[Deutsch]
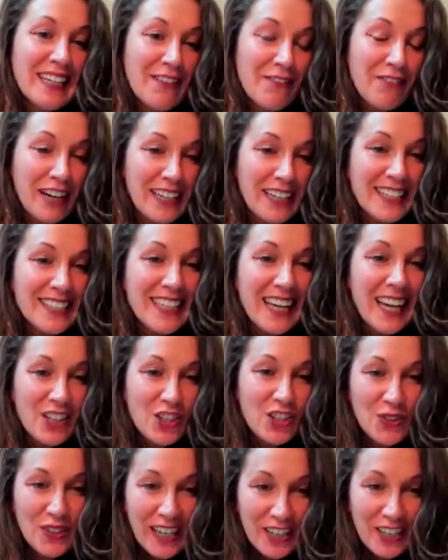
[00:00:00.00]
weil das kann
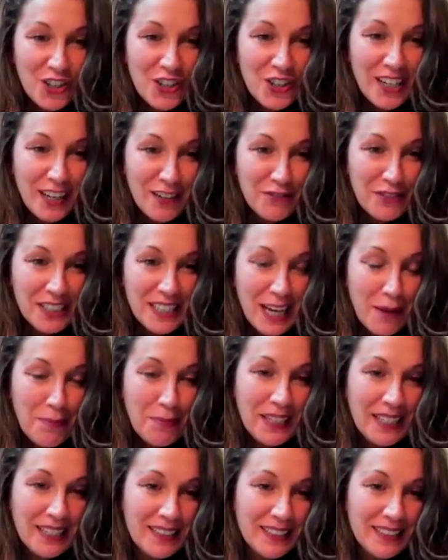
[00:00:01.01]
schon ganz schön heftig abgehen.